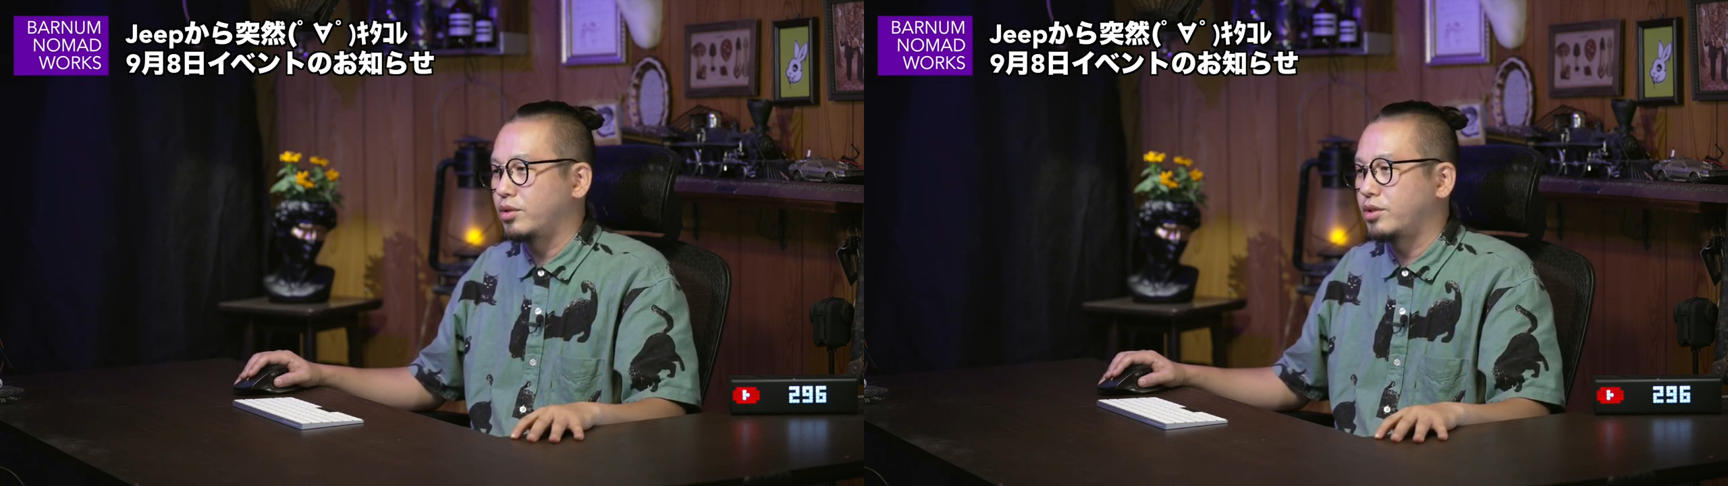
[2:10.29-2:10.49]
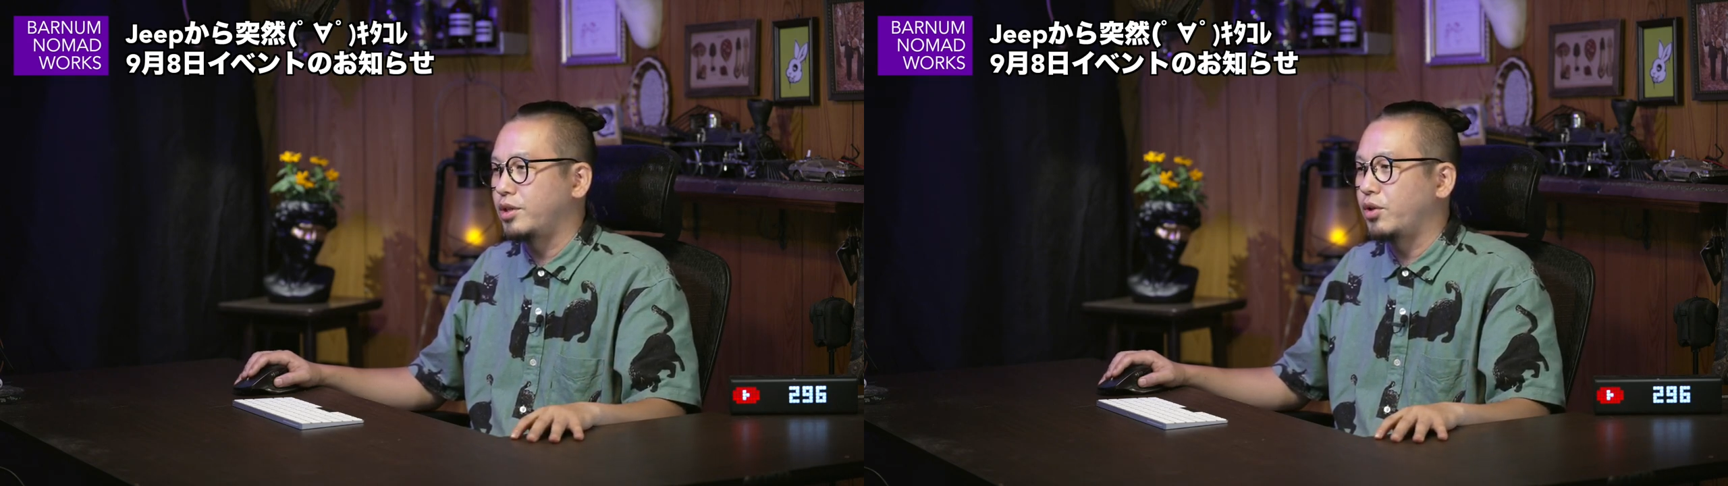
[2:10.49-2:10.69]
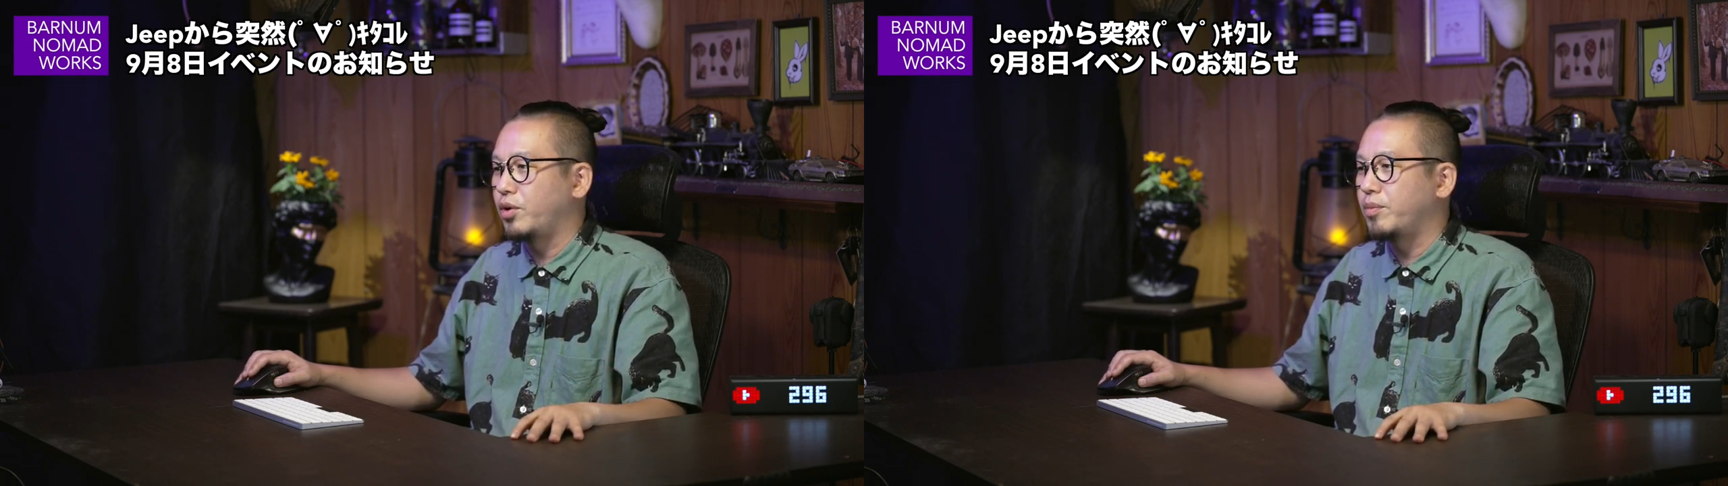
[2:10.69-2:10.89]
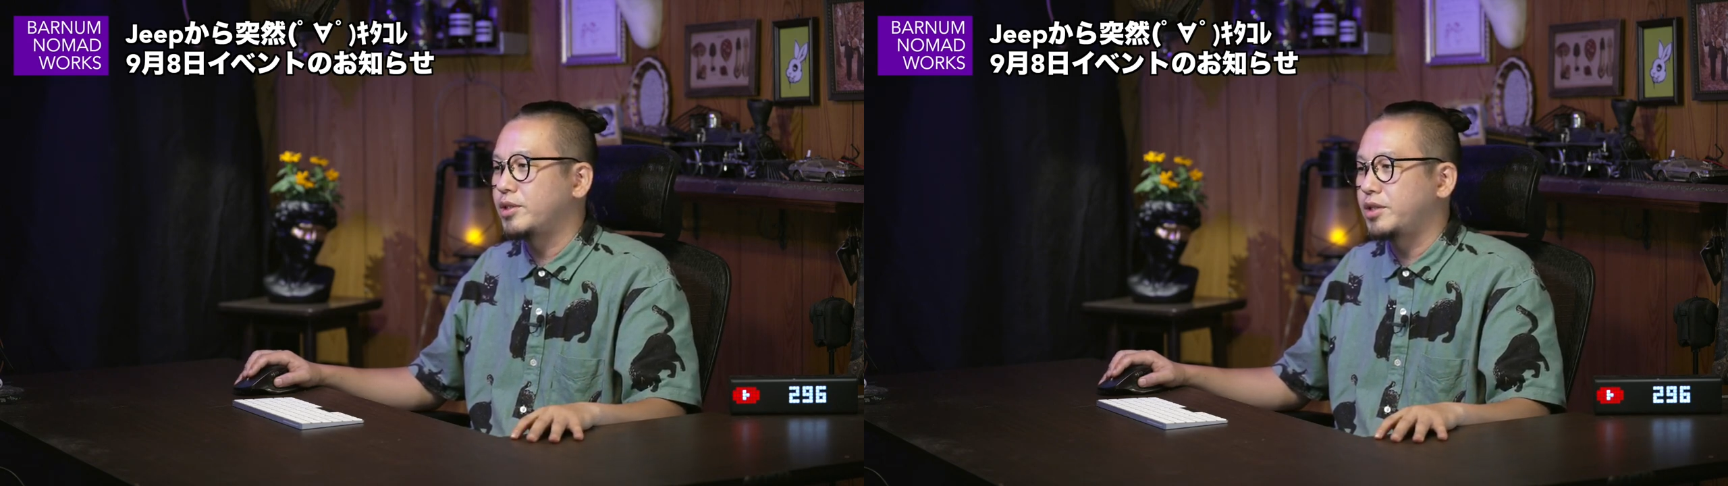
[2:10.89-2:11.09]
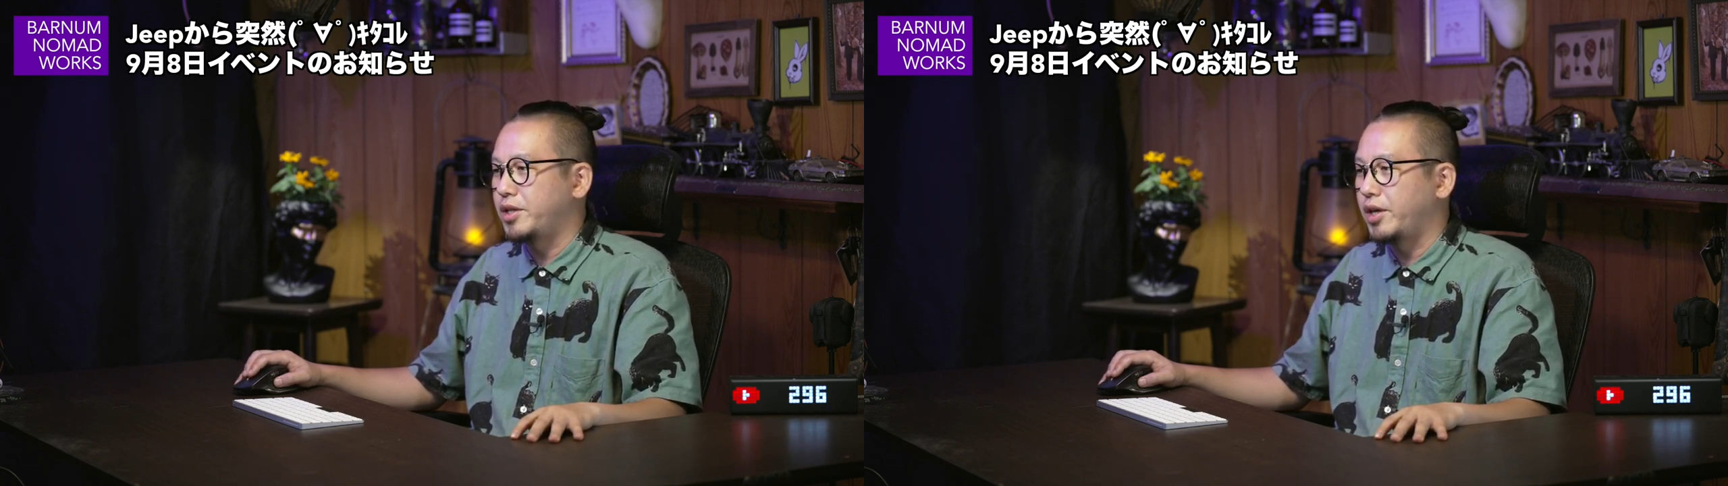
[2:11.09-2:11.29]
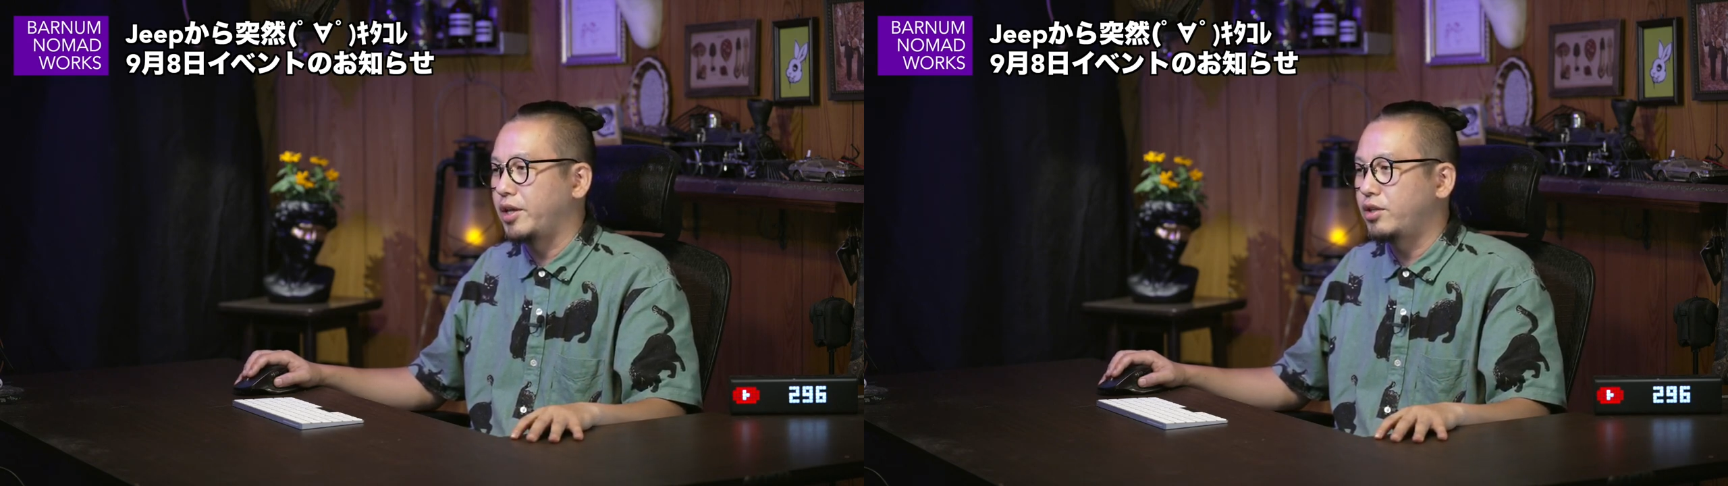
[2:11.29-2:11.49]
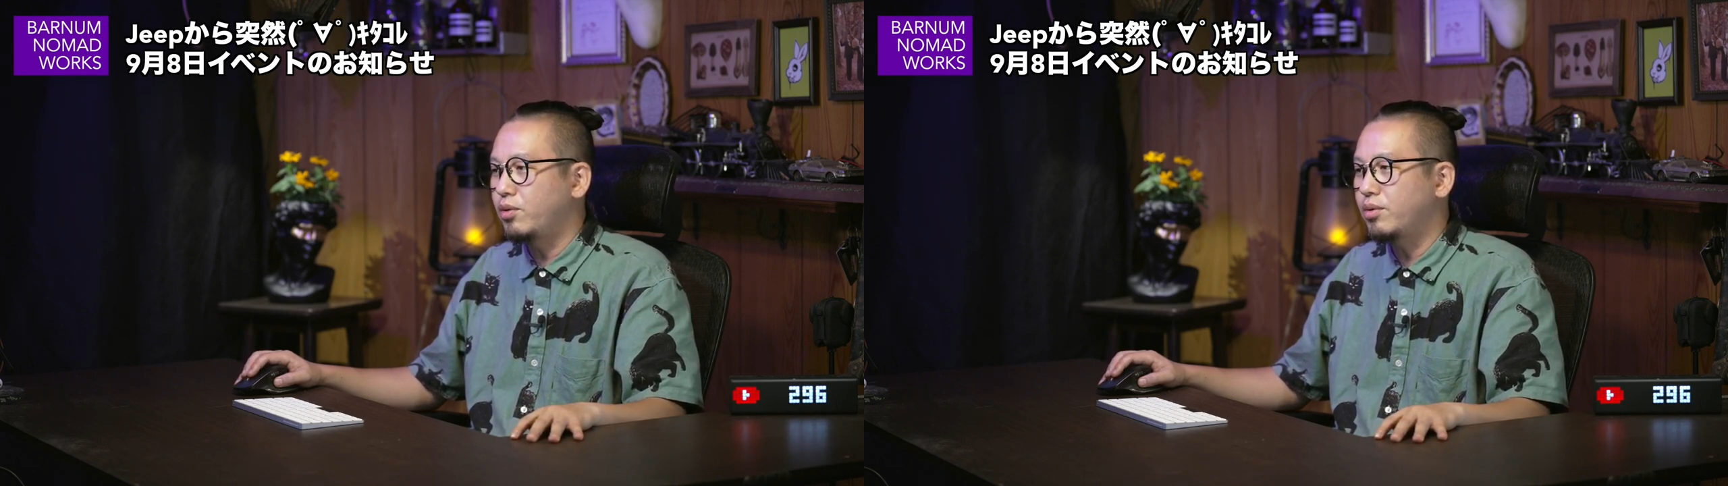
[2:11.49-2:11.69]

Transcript: 進んでおりまして日